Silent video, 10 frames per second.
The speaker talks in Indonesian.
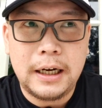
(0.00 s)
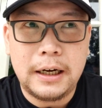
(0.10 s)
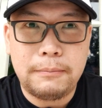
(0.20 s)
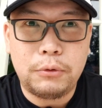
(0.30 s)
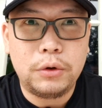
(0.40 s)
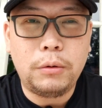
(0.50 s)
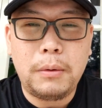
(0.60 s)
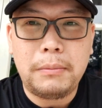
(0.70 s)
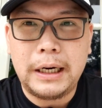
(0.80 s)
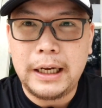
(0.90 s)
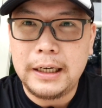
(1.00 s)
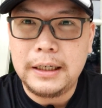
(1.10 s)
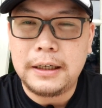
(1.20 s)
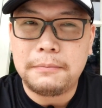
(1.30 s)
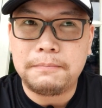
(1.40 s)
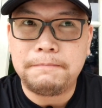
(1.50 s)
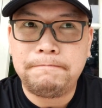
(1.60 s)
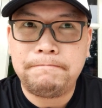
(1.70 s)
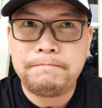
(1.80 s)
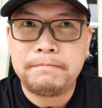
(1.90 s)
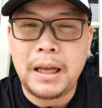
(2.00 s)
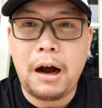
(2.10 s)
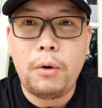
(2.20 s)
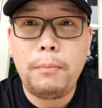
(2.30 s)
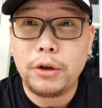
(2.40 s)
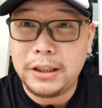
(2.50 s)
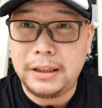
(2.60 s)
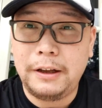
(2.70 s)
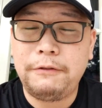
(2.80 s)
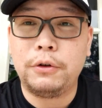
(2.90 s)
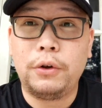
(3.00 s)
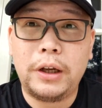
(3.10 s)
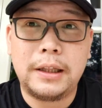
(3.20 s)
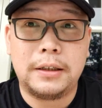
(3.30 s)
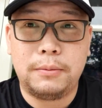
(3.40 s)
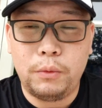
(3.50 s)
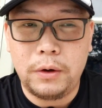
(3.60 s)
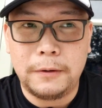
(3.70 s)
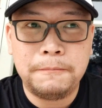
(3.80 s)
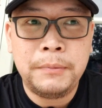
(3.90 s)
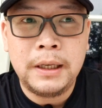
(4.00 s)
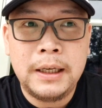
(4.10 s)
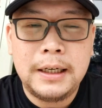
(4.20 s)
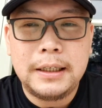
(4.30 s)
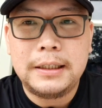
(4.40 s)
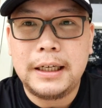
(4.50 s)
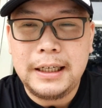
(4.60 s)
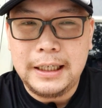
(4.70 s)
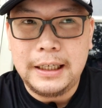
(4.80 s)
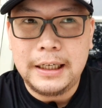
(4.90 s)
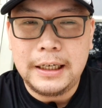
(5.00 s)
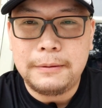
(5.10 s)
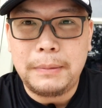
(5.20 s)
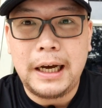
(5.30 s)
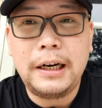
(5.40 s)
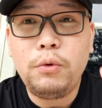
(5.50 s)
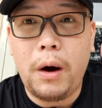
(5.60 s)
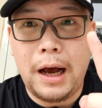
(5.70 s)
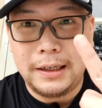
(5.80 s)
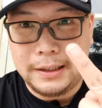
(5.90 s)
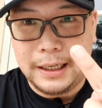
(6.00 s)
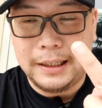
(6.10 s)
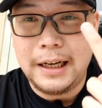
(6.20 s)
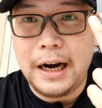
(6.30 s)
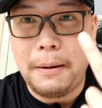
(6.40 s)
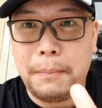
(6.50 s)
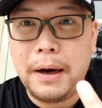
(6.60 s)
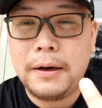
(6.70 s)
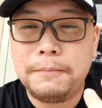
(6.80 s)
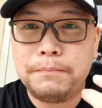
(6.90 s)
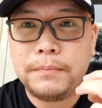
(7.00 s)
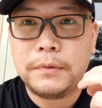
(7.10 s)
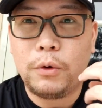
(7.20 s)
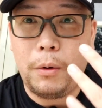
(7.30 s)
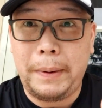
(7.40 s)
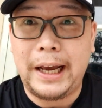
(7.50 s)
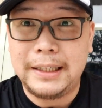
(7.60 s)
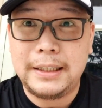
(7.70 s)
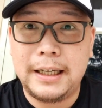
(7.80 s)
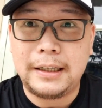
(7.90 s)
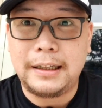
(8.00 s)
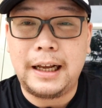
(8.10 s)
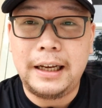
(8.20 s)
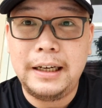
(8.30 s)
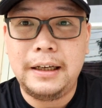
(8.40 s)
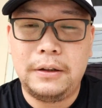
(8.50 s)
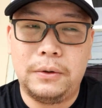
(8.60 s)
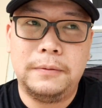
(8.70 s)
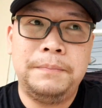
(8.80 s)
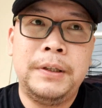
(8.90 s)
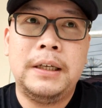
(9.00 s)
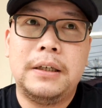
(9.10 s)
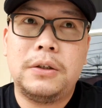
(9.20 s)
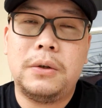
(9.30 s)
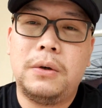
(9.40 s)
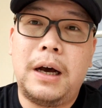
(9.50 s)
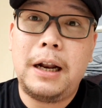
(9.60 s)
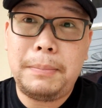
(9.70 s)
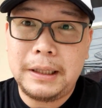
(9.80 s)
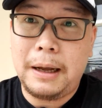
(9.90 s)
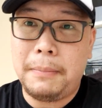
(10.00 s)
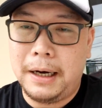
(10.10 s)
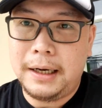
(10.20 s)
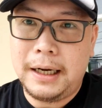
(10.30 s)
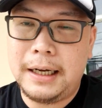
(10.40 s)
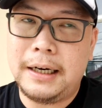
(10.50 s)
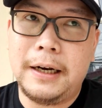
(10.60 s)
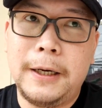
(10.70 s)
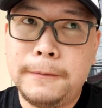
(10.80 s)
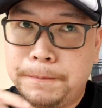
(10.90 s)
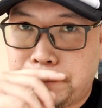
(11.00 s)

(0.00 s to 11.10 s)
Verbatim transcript: um, untuk memberikan um, hawa positif untuk kita semua. Jadi um, ada dua alasan kenapa gue pengen share tentang ini gitu. So hal pertama adalah